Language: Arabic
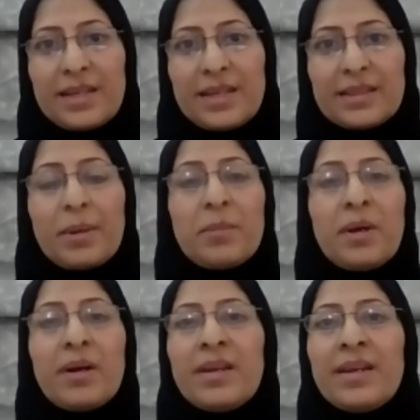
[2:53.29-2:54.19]
طبعا
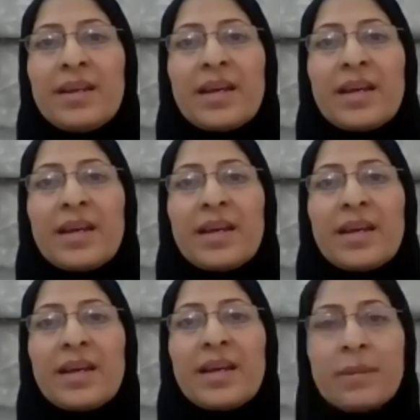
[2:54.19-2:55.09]
معانا نخبه
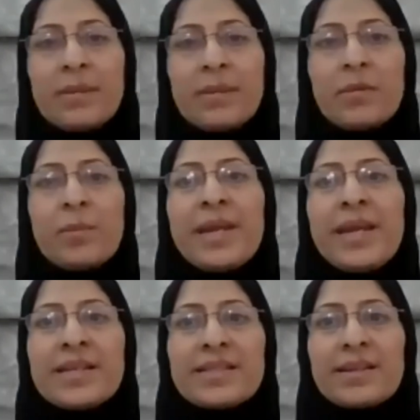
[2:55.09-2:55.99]
نخبه
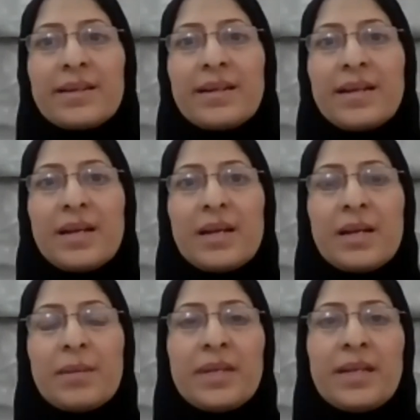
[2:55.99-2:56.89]
مميزه من